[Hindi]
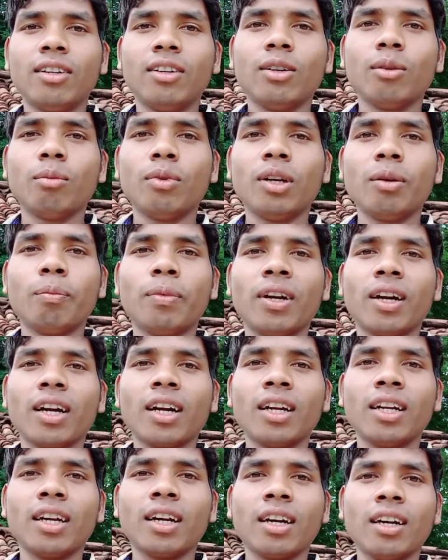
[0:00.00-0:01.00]
डुमरी
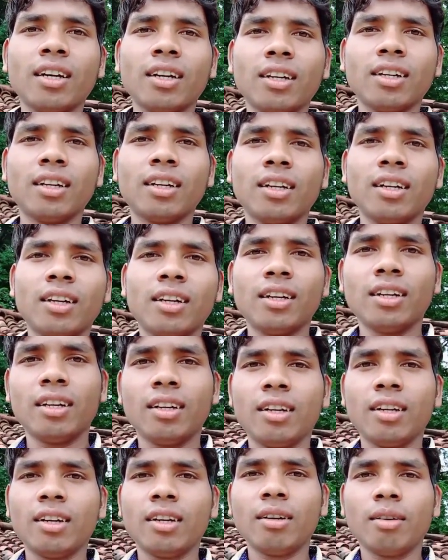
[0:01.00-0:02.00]
प्रखंड का
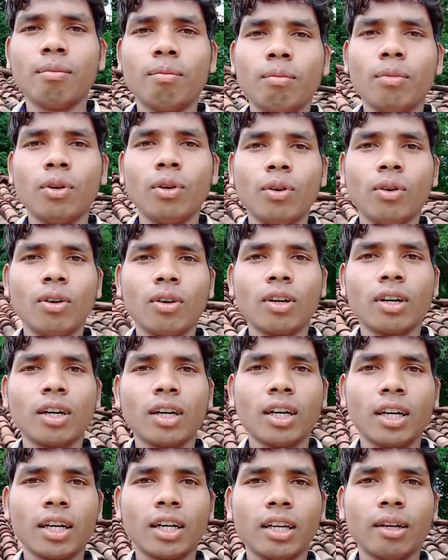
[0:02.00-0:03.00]
ब्लॉक
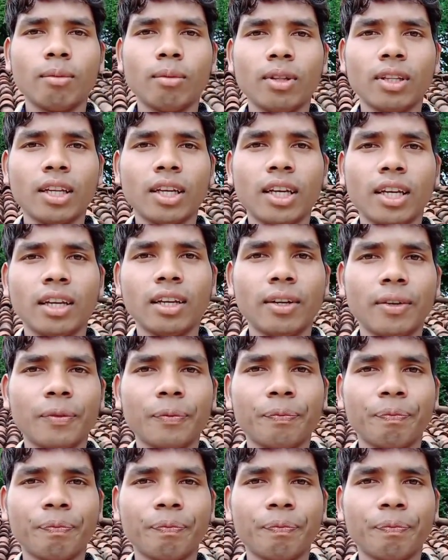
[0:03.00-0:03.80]
का क्या बोलते हैं